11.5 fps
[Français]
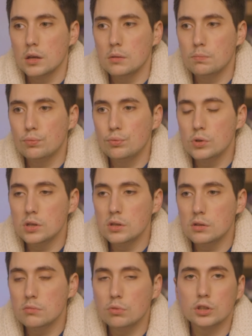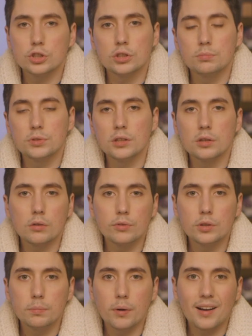Et puis, bah, j'ai peut-être
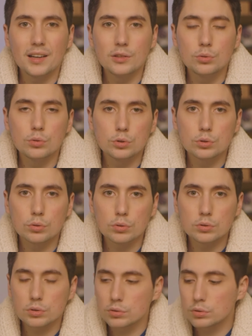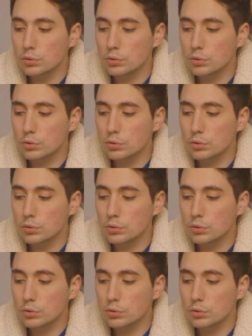envie de parler d'autres choses, euh,